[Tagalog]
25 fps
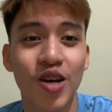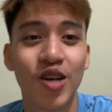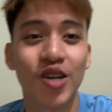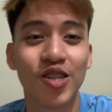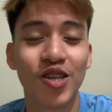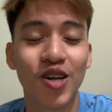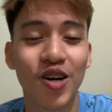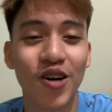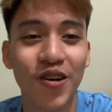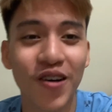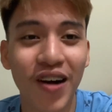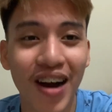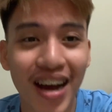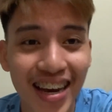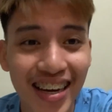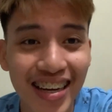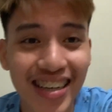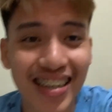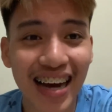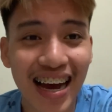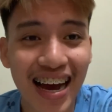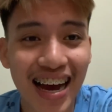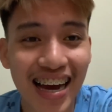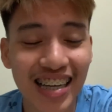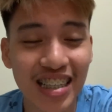So, hi
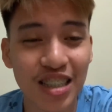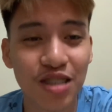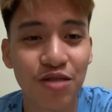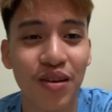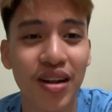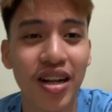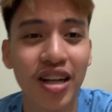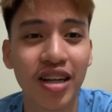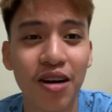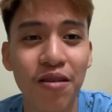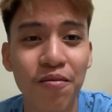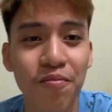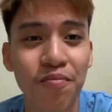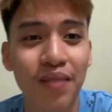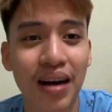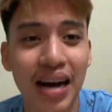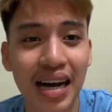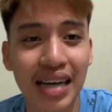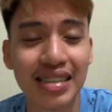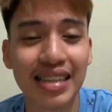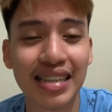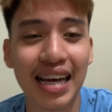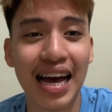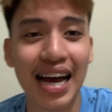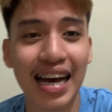guys! Welcome back
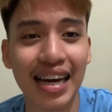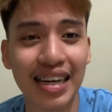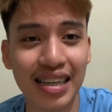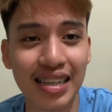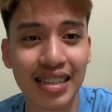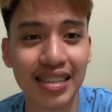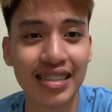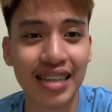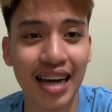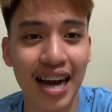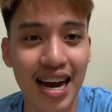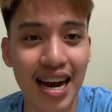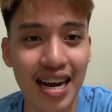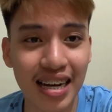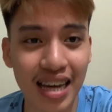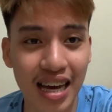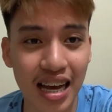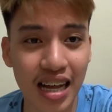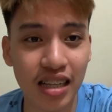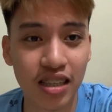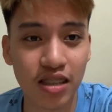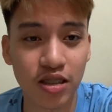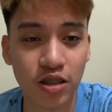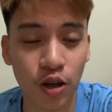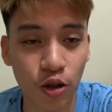sa aking
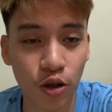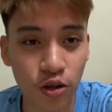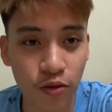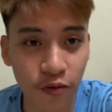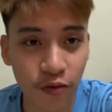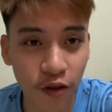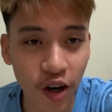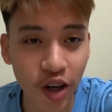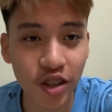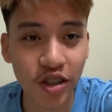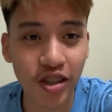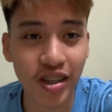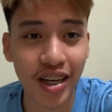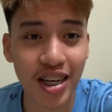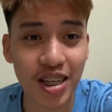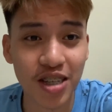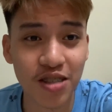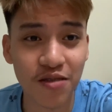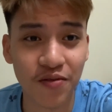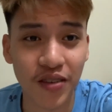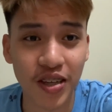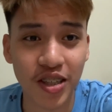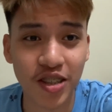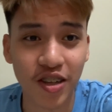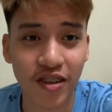channel. So, for today's
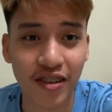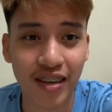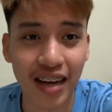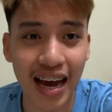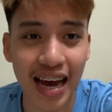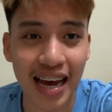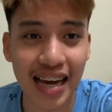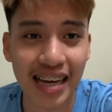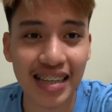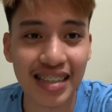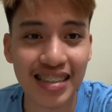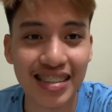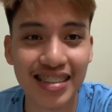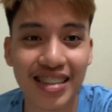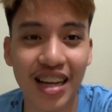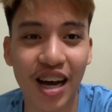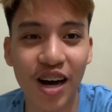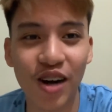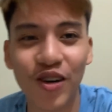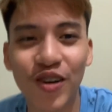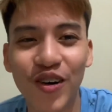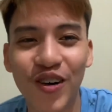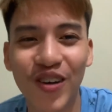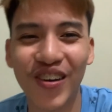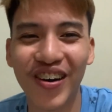video guys, naku,